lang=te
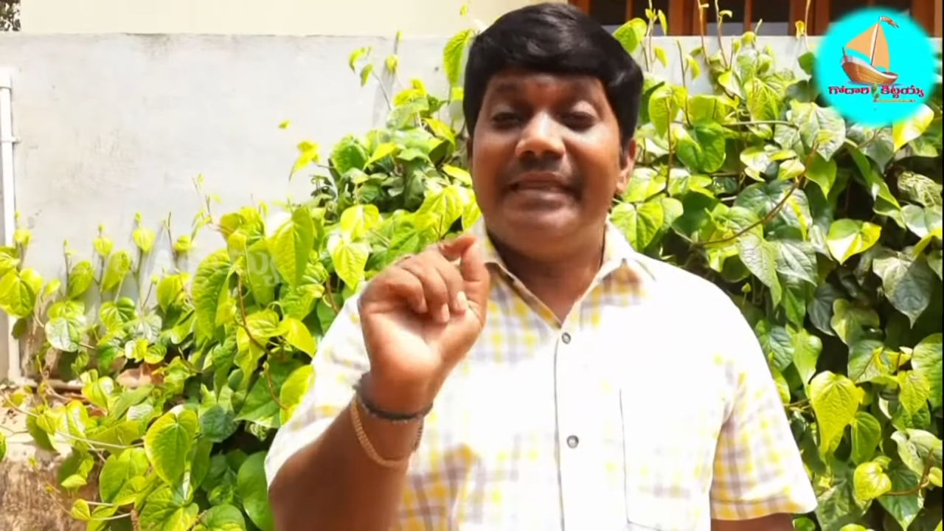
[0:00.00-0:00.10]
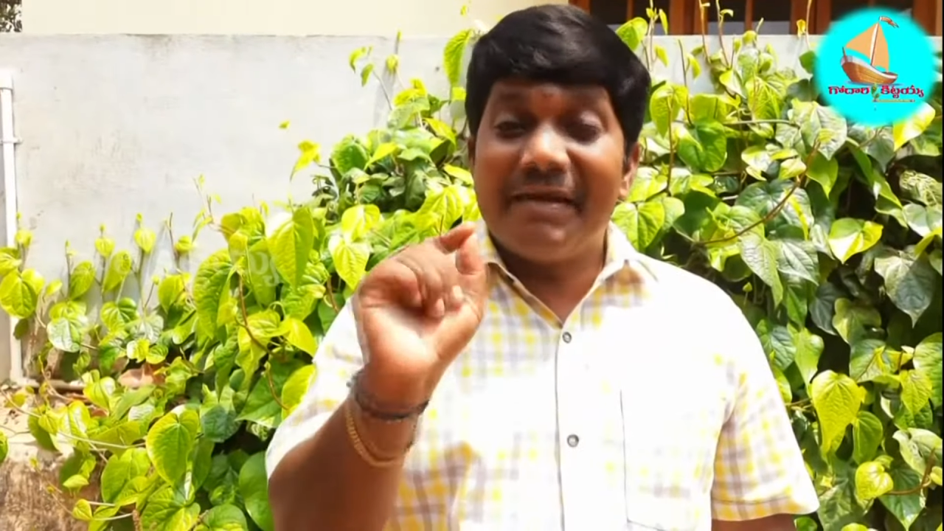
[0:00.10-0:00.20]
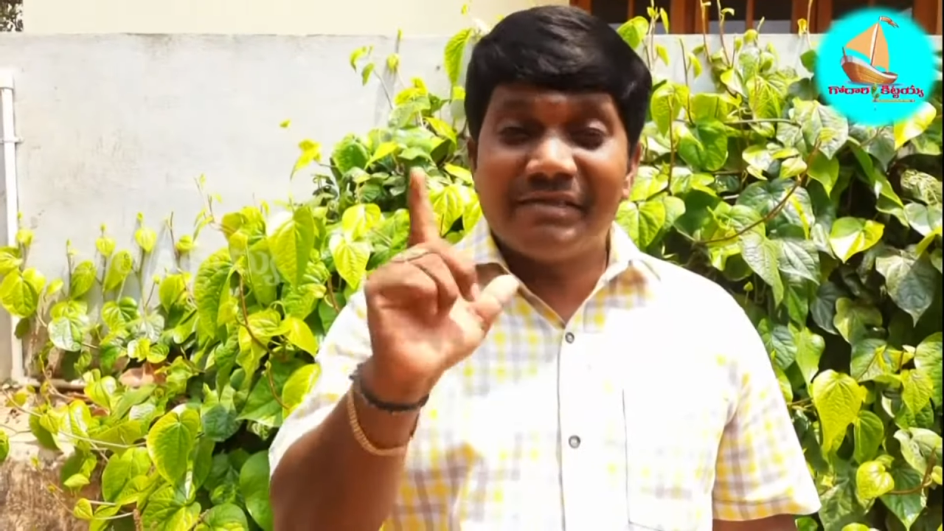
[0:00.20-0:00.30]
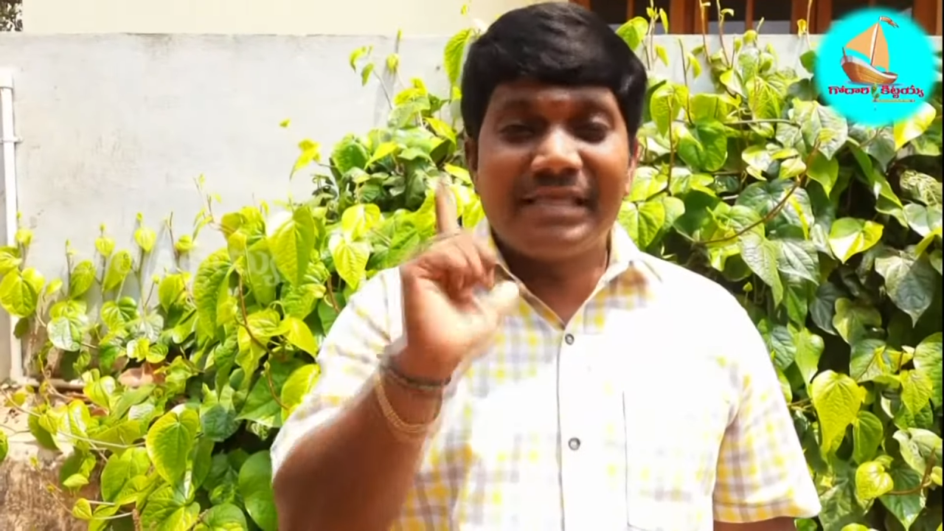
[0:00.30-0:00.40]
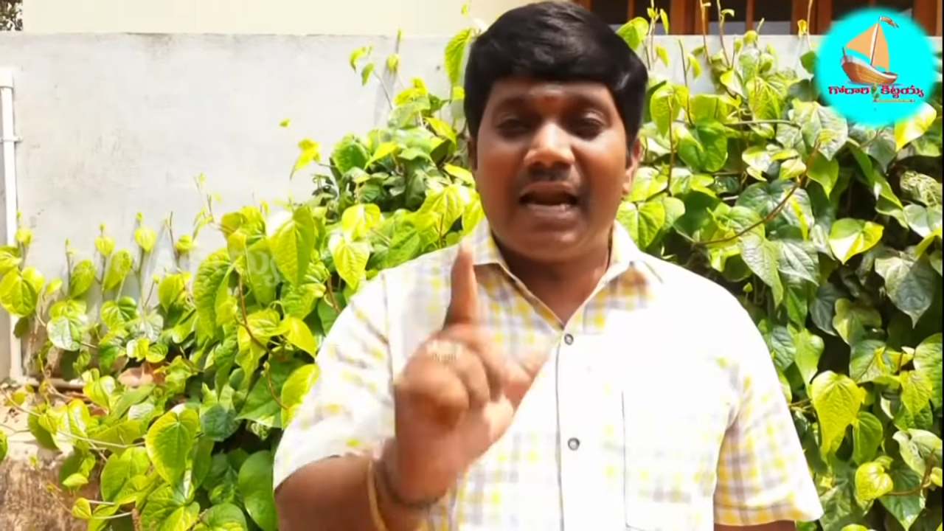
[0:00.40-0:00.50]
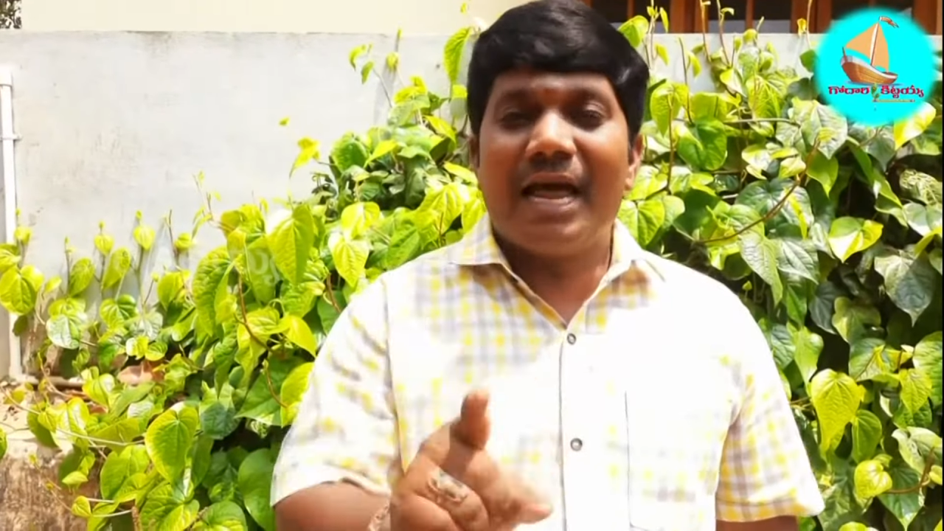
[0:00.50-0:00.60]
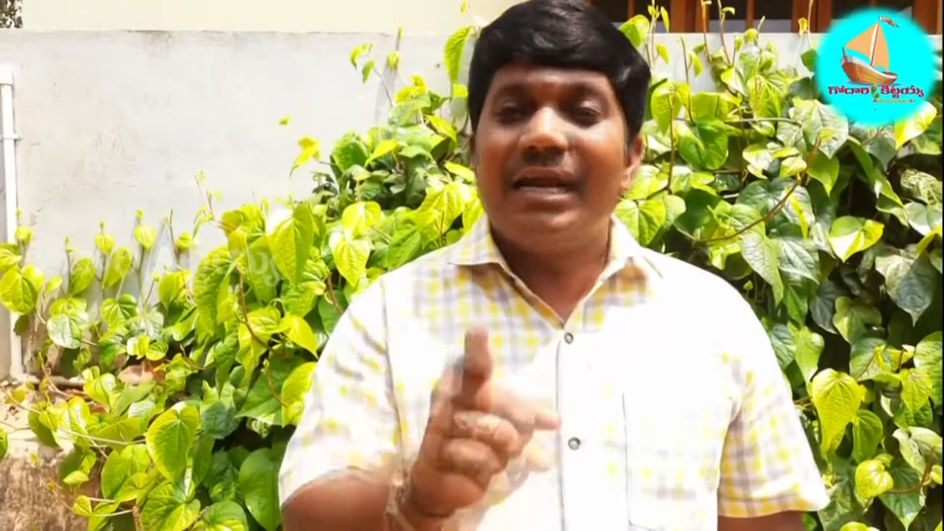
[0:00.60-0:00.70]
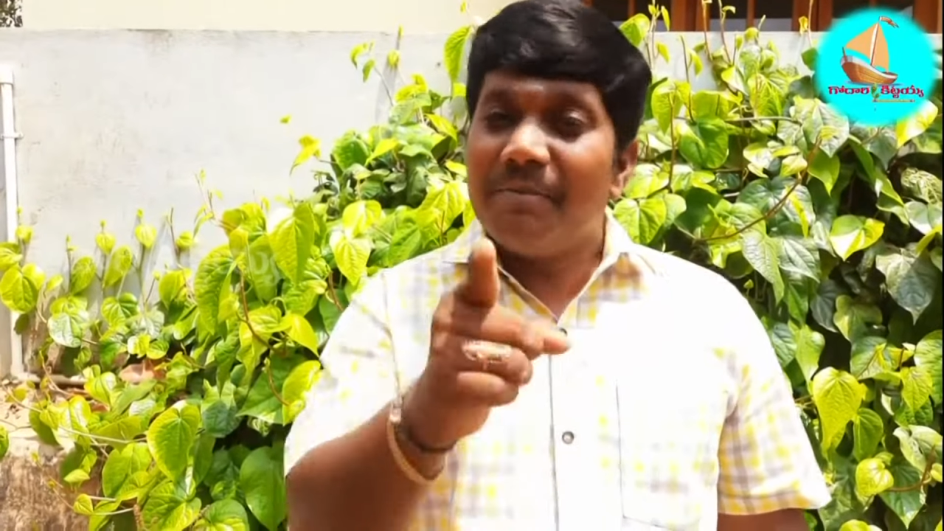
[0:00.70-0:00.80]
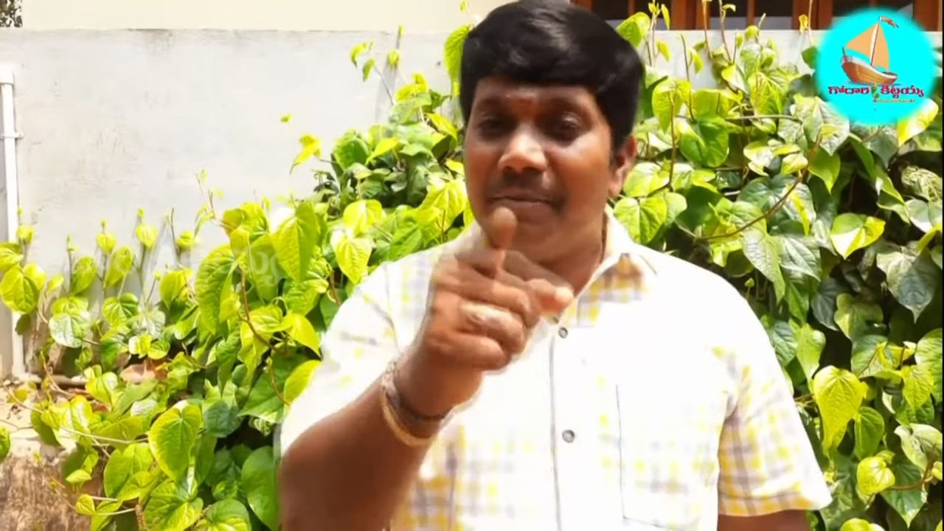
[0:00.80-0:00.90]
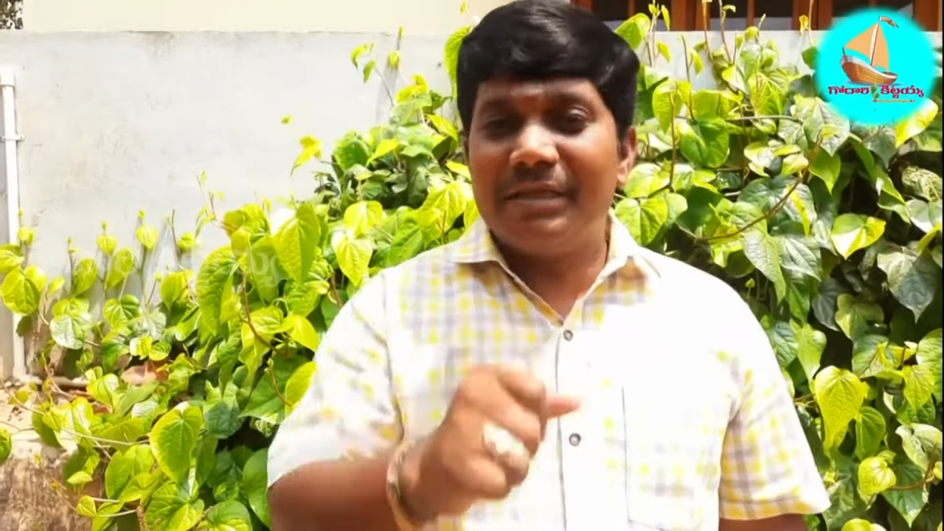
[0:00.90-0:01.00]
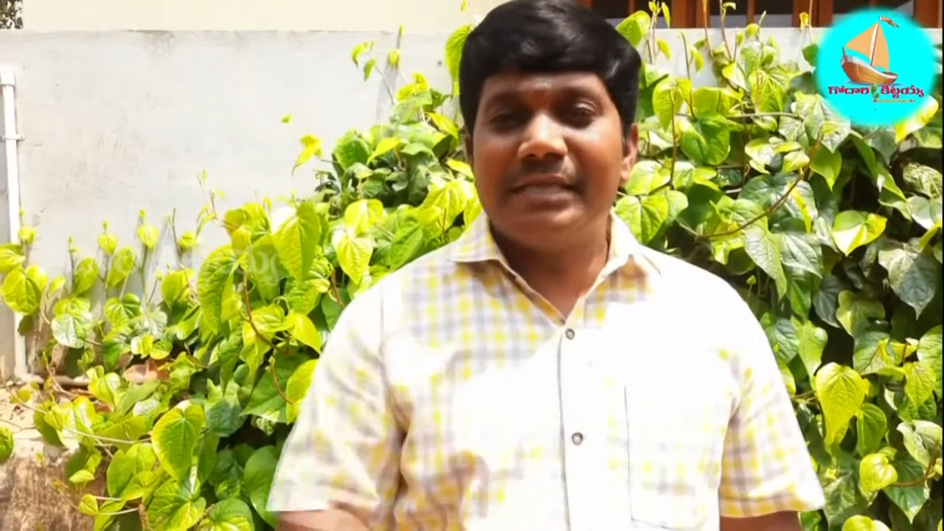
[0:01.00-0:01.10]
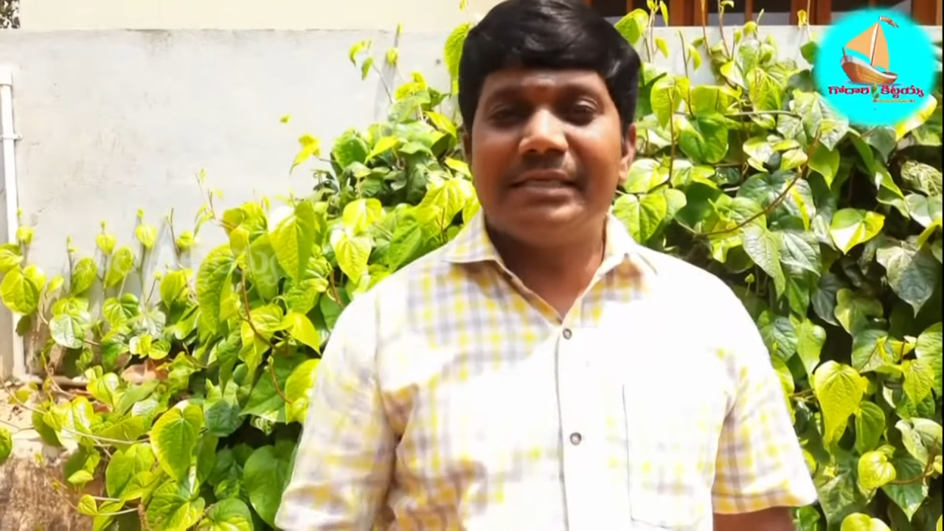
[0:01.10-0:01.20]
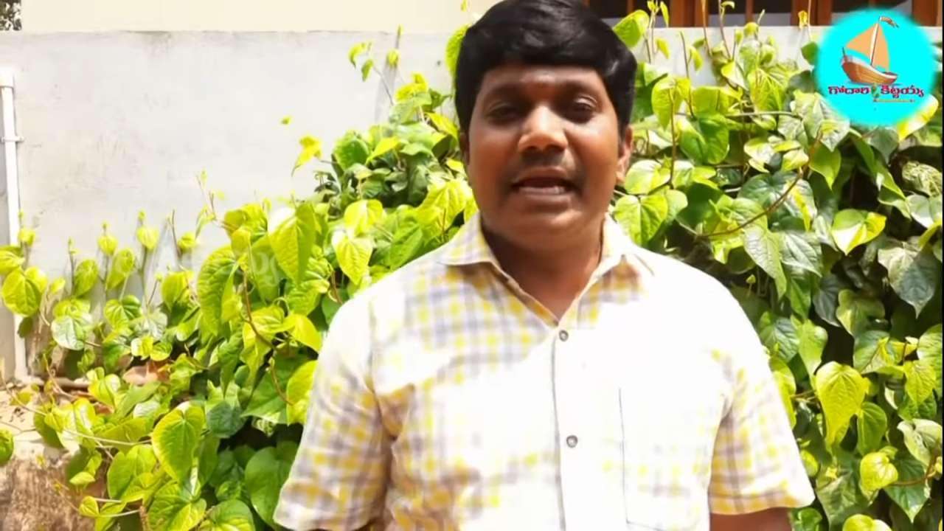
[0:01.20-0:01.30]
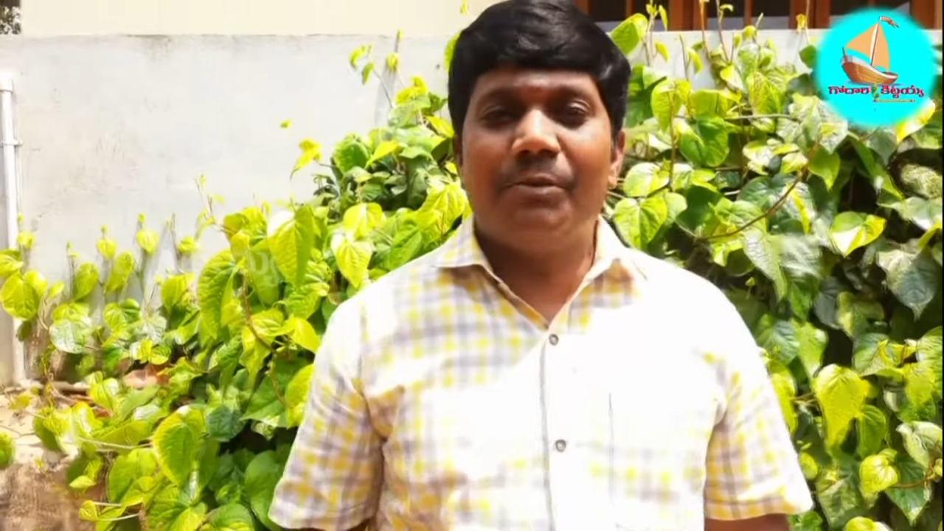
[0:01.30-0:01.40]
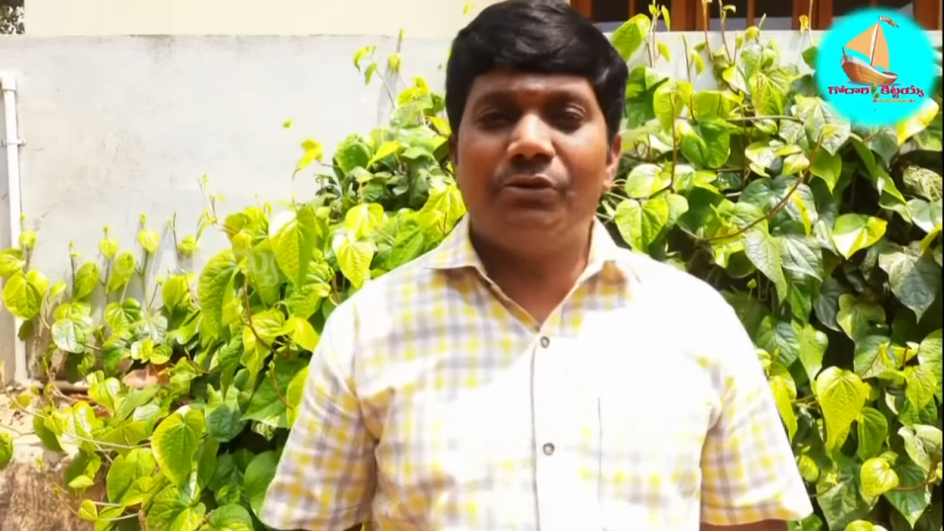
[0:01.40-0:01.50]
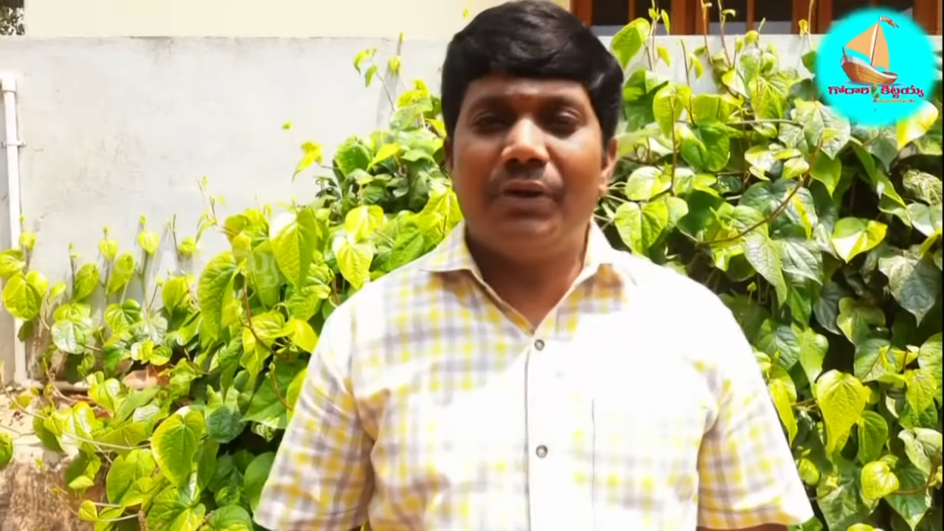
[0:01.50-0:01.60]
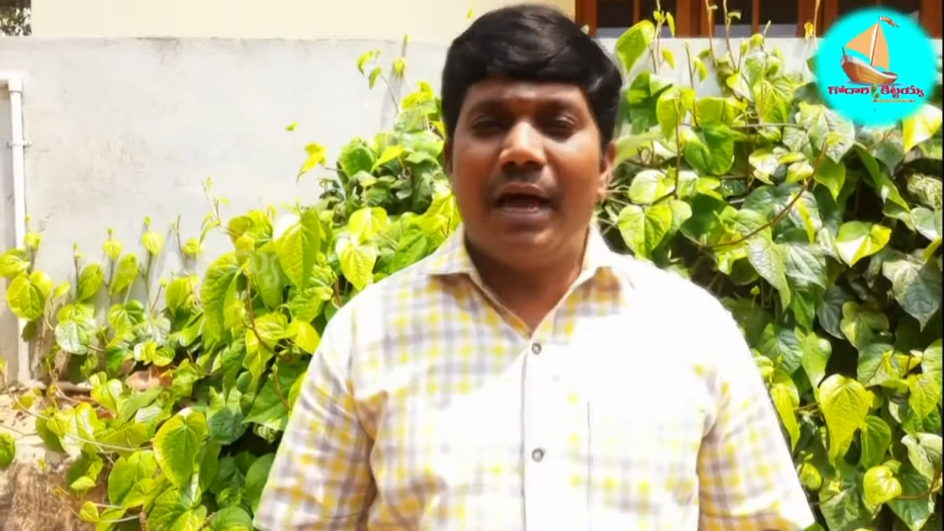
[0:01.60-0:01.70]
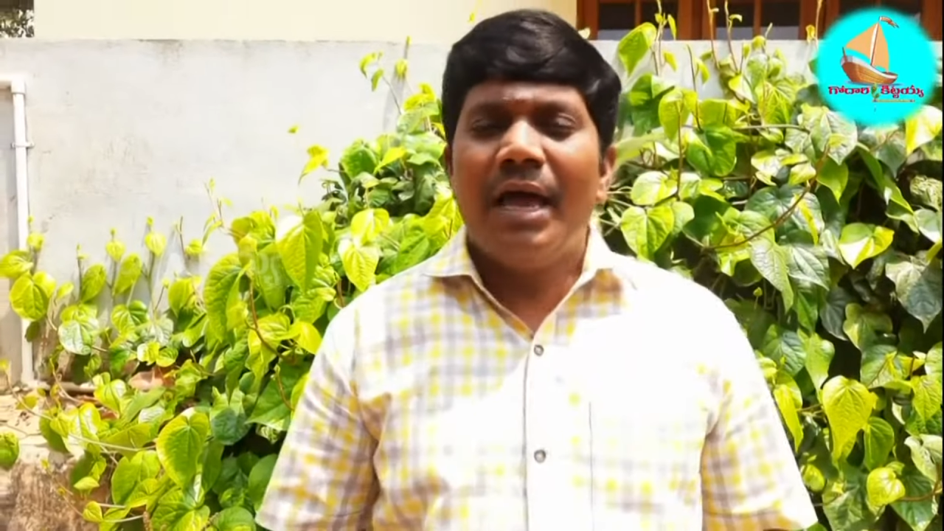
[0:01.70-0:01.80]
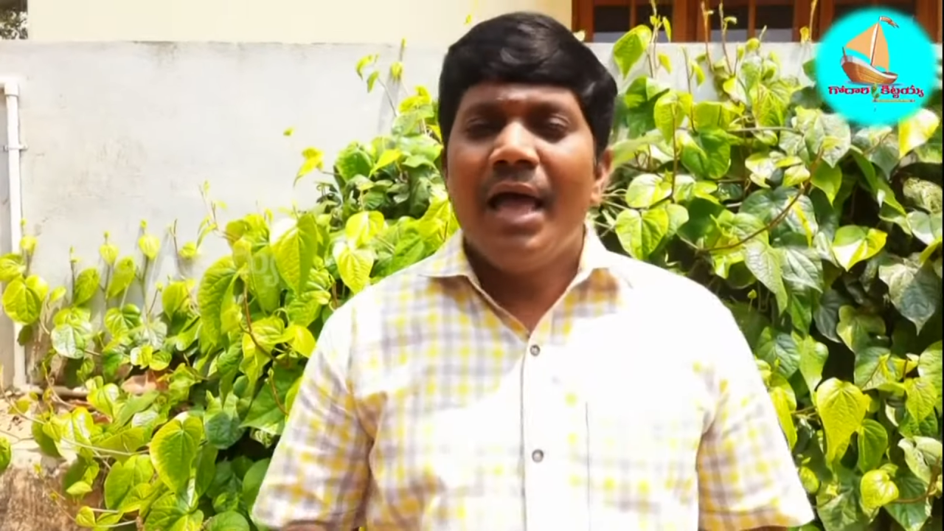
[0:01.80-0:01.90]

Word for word: దేవస్థానానికి మిమ్మల్ని తీసుకెళ్లబోతున్నా